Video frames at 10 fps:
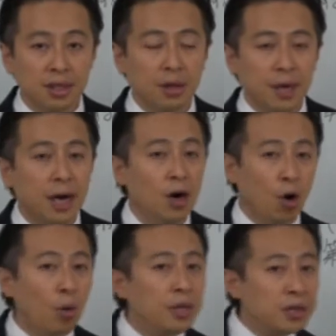例えば
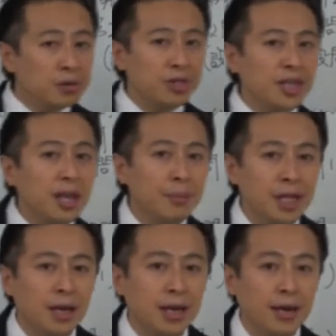お店を好きで見
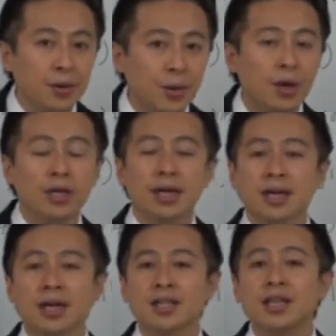ていないとな
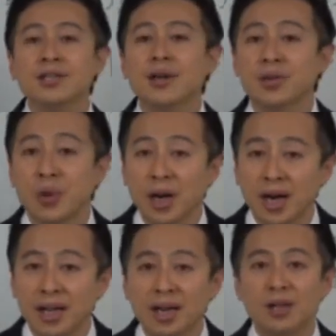かなか点数が取れな
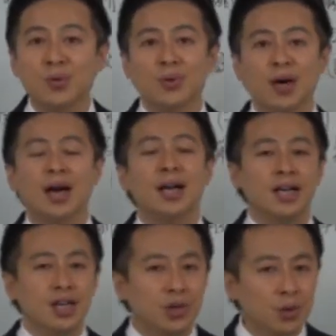いなんてことが
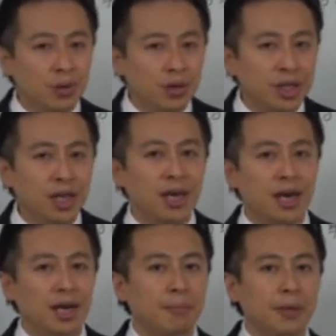非常に多い事例
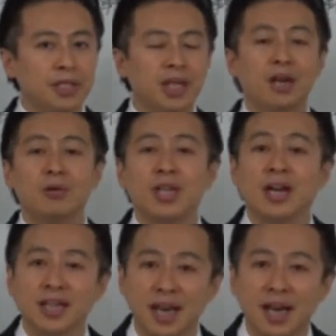がやっぱり事例の2
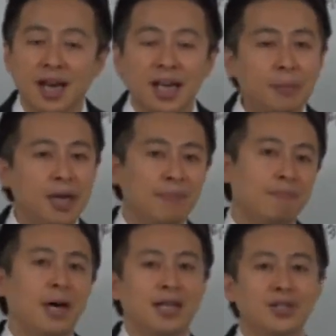なんで日々
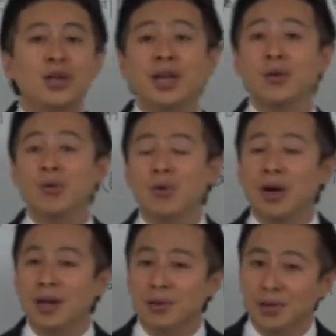まあ常日頃
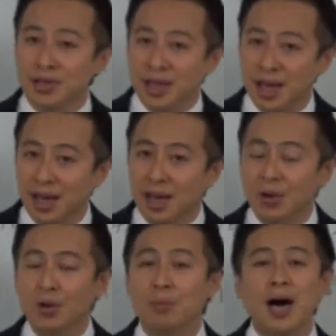からのですね
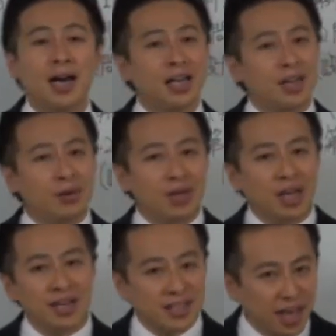このマーケティング
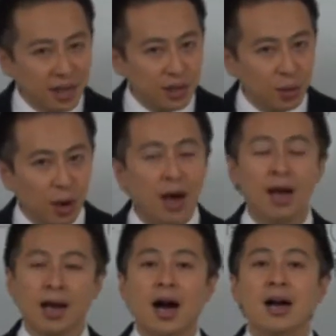的なセンスとか
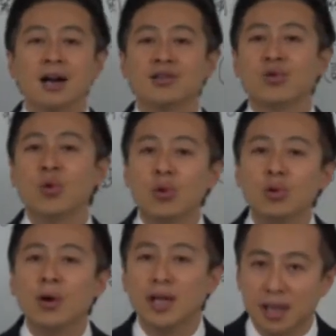感覚ここ
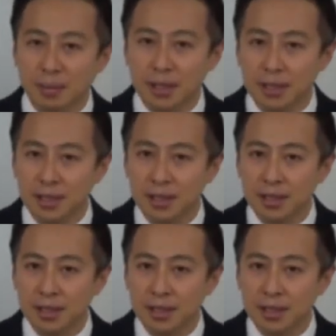問われてきます